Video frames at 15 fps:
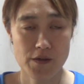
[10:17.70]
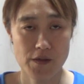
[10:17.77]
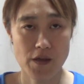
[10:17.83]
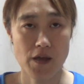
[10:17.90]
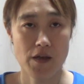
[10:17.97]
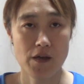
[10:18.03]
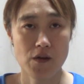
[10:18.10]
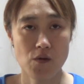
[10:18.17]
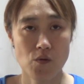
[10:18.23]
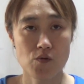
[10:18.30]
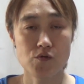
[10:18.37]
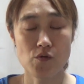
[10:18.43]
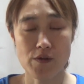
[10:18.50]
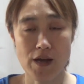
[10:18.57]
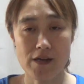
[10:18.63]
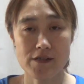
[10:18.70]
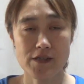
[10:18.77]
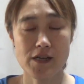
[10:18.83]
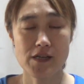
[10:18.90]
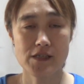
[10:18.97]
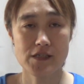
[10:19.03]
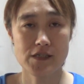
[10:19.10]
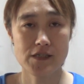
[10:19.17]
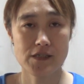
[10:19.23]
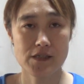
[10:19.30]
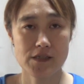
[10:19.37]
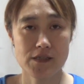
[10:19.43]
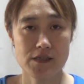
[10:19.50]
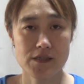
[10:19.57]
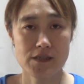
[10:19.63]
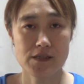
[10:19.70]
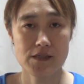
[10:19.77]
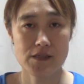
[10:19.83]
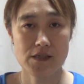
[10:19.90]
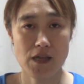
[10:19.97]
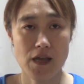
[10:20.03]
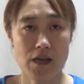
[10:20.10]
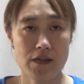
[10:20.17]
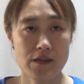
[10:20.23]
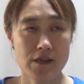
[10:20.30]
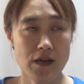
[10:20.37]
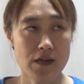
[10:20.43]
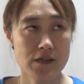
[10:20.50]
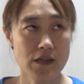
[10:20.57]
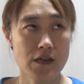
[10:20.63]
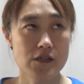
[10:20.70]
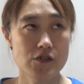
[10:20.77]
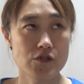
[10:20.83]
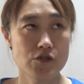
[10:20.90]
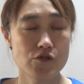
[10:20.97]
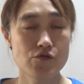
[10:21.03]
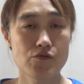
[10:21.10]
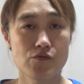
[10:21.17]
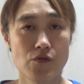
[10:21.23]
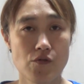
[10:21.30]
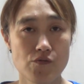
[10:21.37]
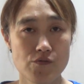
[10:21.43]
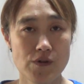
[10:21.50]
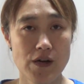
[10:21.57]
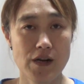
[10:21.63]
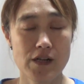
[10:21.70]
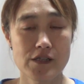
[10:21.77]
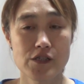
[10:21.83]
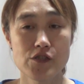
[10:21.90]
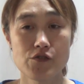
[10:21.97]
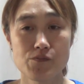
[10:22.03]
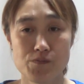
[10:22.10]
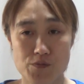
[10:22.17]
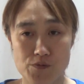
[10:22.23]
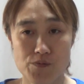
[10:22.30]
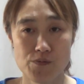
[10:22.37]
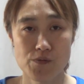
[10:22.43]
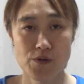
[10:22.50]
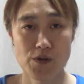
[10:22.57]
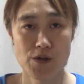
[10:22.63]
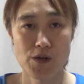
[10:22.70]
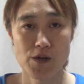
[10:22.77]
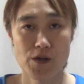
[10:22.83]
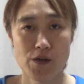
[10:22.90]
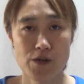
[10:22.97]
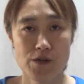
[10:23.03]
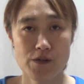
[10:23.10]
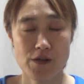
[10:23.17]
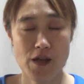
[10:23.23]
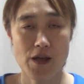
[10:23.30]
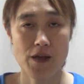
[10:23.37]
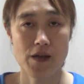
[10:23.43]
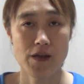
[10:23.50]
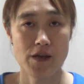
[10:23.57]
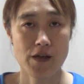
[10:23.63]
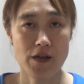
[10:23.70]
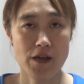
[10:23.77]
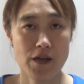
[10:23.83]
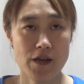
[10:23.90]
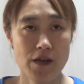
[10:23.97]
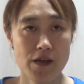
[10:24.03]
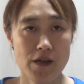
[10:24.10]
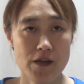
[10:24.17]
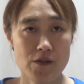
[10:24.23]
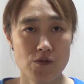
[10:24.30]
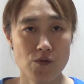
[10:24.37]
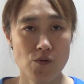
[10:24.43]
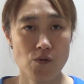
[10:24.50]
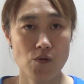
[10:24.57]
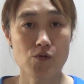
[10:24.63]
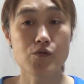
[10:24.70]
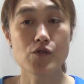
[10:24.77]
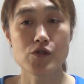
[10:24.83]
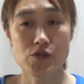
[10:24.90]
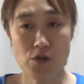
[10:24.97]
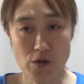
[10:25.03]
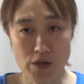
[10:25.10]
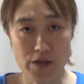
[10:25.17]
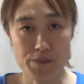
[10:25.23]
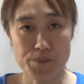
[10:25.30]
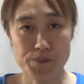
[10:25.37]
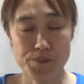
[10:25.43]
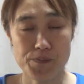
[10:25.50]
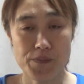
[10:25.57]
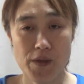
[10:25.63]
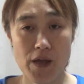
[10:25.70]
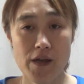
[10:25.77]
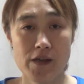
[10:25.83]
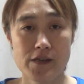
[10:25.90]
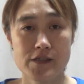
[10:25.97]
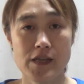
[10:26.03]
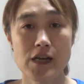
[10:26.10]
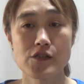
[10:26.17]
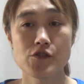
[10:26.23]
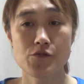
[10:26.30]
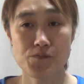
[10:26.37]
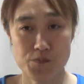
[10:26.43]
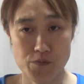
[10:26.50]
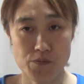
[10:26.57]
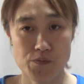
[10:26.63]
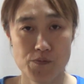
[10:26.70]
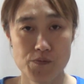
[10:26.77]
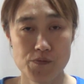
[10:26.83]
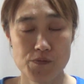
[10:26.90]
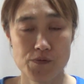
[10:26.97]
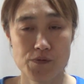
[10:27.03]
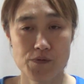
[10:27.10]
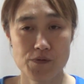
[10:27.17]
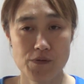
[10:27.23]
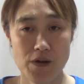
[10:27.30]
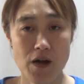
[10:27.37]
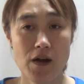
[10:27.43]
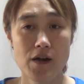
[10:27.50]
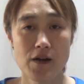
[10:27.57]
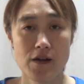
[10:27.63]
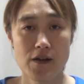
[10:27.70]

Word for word: で、大人、成人で大体15分から20分。で、えーと、お年寄りで30分が